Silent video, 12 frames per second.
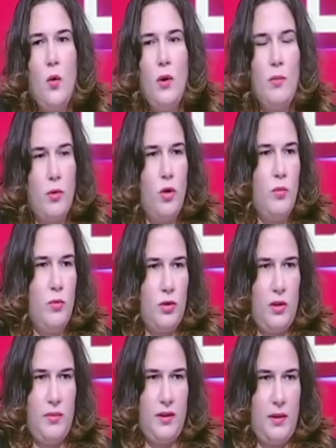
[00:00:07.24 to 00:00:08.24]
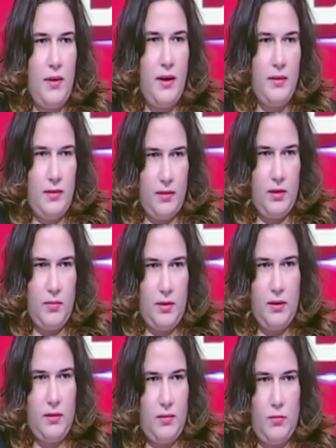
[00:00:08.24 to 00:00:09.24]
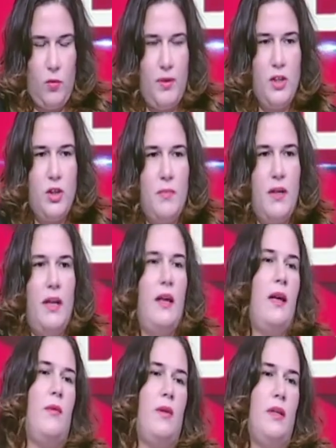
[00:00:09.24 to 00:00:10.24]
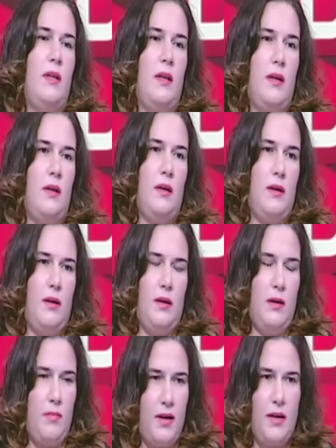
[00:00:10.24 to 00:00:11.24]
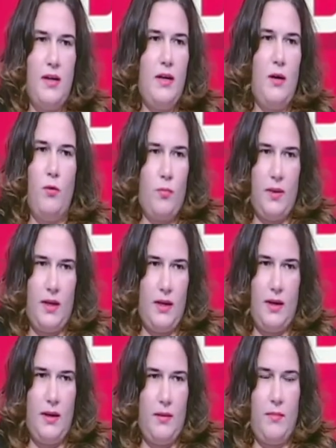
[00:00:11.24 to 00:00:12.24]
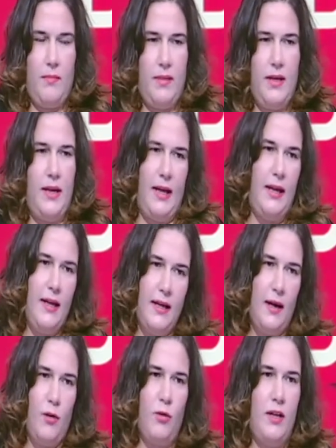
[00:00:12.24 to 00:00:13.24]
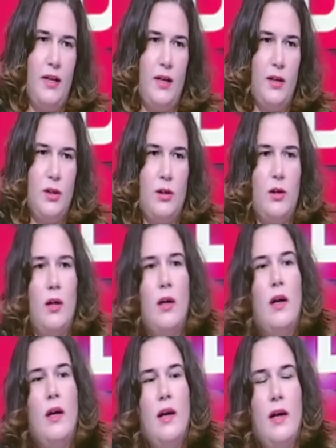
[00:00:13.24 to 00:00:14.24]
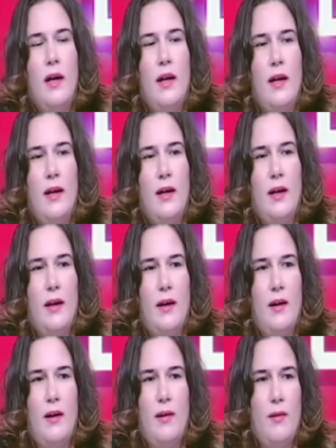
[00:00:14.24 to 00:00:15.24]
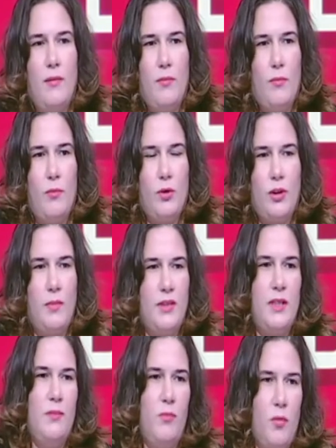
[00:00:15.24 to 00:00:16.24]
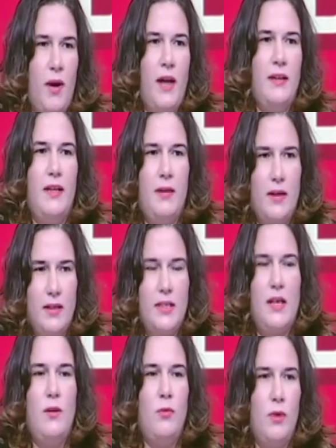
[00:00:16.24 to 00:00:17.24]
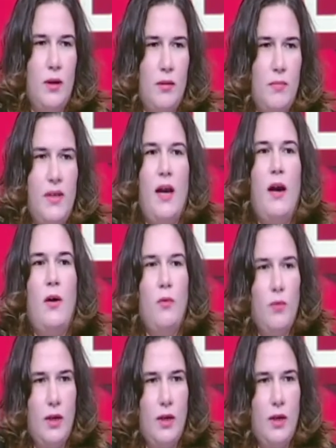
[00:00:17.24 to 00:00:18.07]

هو الموضوع مرتبط طبعا ارتباط مباشر بالحيوانات البريه وبال يعني احنا كلنا آه مرتبطين ببعض الانسان والبيئه